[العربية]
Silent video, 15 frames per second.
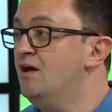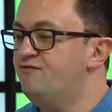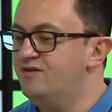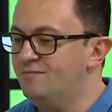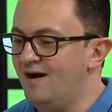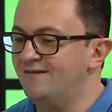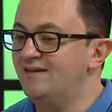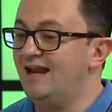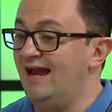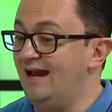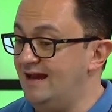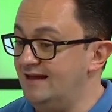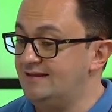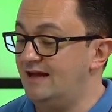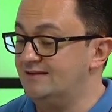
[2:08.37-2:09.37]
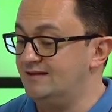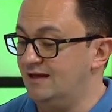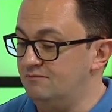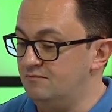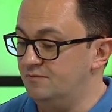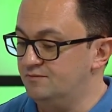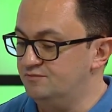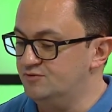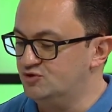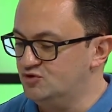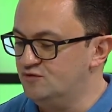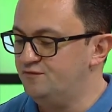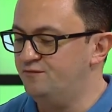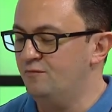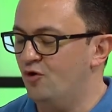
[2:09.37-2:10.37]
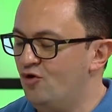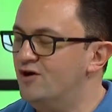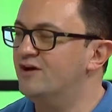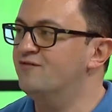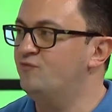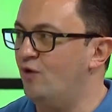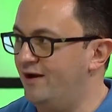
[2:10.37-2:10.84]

في بعض الحاجات حتى لما بتشوف مواقف